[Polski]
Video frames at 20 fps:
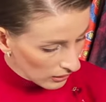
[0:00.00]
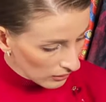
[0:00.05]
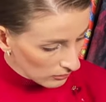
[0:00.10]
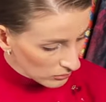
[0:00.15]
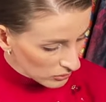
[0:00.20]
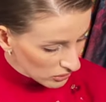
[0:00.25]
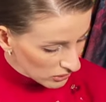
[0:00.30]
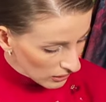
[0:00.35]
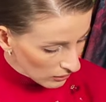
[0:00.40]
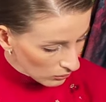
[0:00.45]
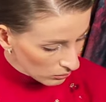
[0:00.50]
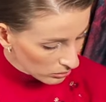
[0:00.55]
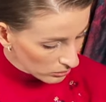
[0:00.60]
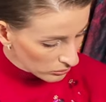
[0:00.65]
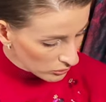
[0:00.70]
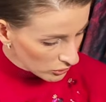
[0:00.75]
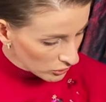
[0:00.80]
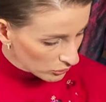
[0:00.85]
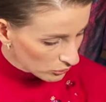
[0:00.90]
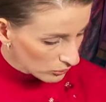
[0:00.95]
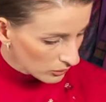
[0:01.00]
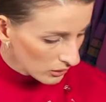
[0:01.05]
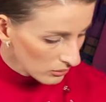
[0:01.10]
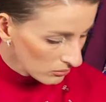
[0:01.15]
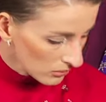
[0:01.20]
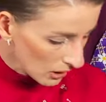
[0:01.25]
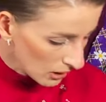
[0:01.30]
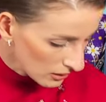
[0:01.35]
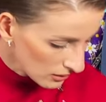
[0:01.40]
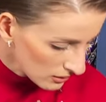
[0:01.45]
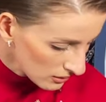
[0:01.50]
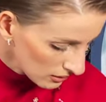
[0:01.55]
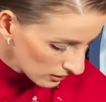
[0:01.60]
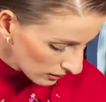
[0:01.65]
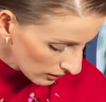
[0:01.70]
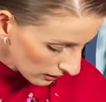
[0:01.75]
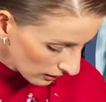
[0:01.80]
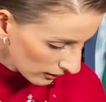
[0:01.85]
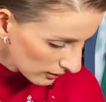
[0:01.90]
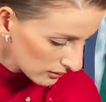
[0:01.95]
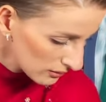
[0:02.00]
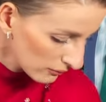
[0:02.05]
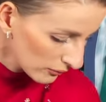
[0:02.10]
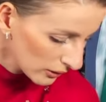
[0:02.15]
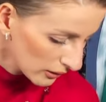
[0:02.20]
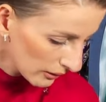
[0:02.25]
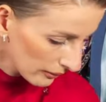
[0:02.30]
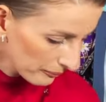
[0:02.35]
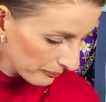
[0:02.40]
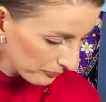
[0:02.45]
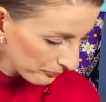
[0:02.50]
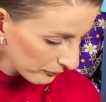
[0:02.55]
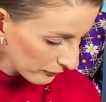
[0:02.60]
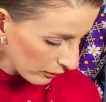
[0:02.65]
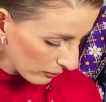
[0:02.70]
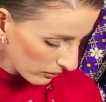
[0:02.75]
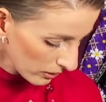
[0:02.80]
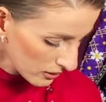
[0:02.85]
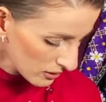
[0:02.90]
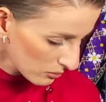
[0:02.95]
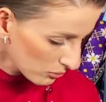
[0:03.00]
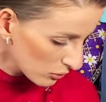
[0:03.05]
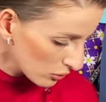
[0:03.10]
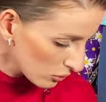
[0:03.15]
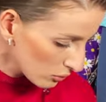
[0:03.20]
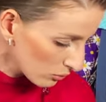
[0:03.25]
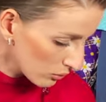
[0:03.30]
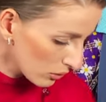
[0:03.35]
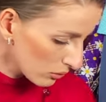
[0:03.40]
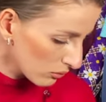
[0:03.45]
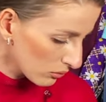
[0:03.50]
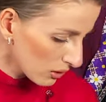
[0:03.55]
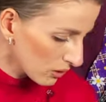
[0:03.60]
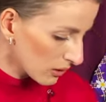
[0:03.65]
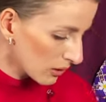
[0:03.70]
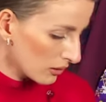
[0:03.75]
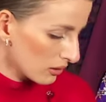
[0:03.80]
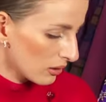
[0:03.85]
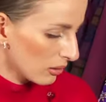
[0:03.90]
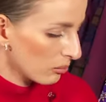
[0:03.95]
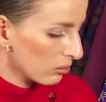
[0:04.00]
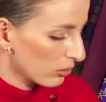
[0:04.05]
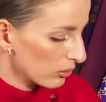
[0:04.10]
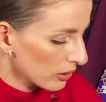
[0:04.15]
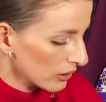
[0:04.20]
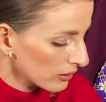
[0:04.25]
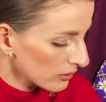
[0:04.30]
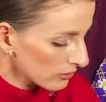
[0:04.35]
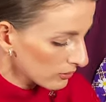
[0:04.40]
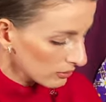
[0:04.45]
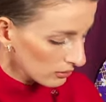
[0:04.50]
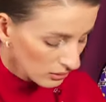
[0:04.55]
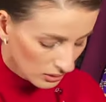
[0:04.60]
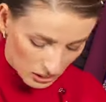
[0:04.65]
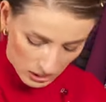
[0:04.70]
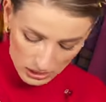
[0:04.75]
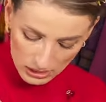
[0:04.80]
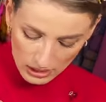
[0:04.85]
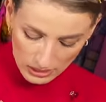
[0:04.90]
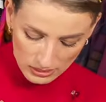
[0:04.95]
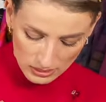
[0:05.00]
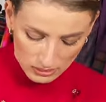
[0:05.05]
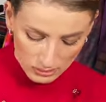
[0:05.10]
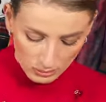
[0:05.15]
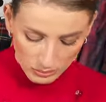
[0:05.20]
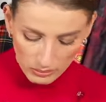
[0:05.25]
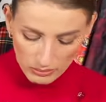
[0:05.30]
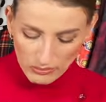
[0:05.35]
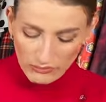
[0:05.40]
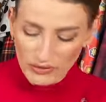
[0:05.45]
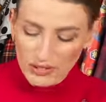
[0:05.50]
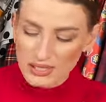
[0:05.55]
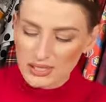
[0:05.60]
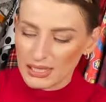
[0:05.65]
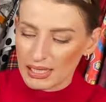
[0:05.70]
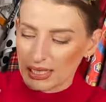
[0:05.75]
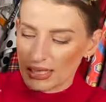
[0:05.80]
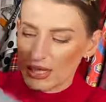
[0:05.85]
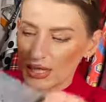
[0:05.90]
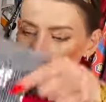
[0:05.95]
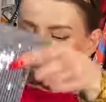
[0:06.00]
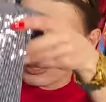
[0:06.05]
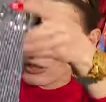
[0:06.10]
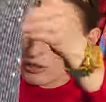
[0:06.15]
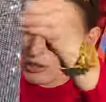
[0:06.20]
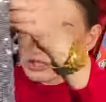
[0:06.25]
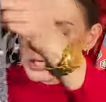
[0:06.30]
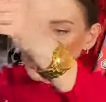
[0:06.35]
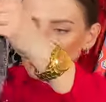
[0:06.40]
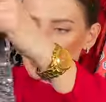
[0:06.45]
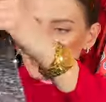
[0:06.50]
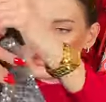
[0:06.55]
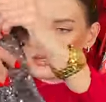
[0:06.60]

Przydałoby mi się tutaj miejsce, tak jak zwykle. Dobra, ja sobie przysunę tutaj ten taboret i tak zrobimy. Więc tak, szara